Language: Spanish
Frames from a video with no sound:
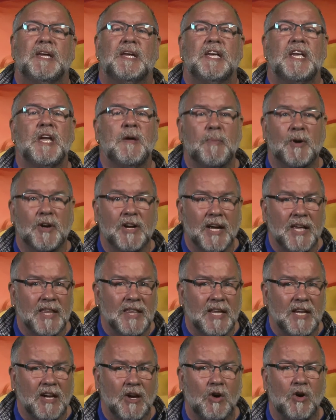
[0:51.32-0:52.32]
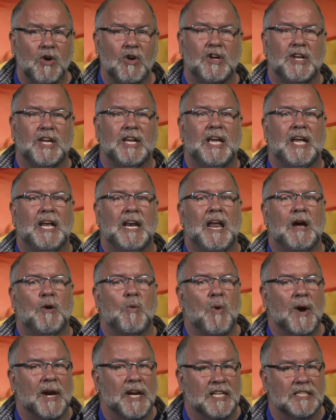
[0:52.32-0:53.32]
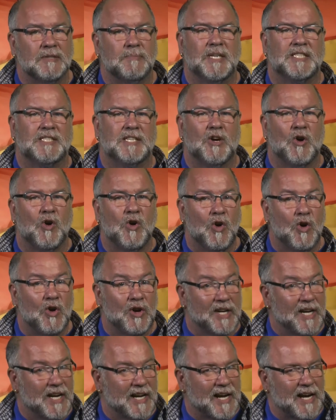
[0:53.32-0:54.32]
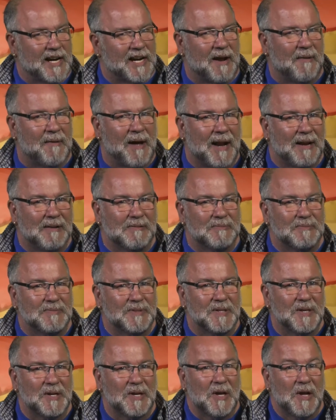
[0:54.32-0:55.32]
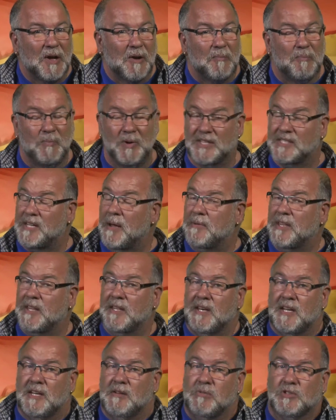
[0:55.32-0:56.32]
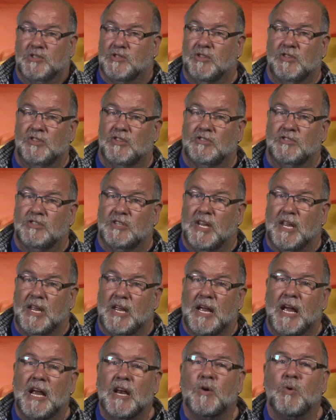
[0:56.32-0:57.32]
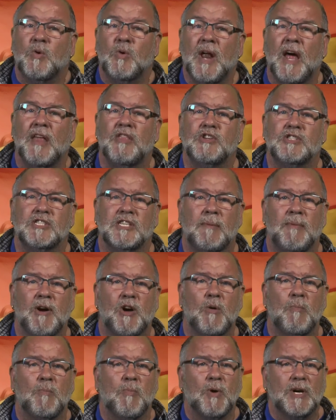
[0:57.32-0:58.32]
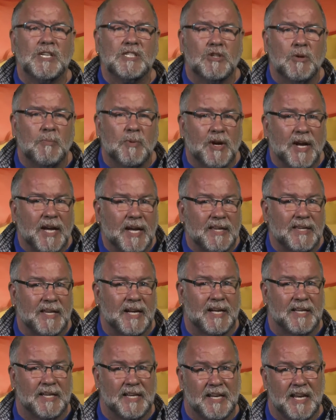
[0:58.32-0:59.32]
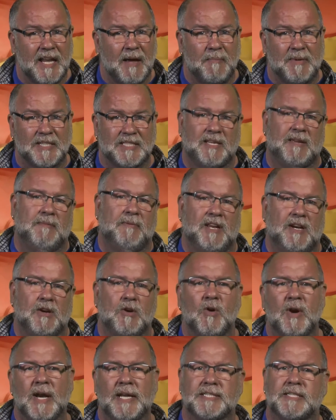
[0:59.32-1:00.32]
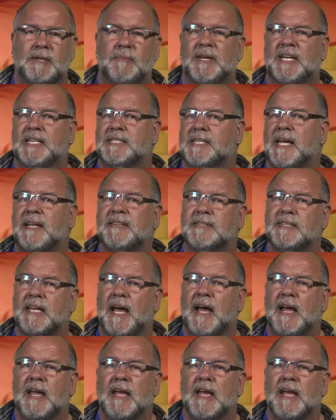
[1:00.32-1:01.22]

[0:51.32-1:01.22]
¿Y por qué digo que la cuaresma se coló en el carnaval? Pues ya me diréis vosotros, el jurado estaba compuesto por gente que tenía más que ver con la Semana Santa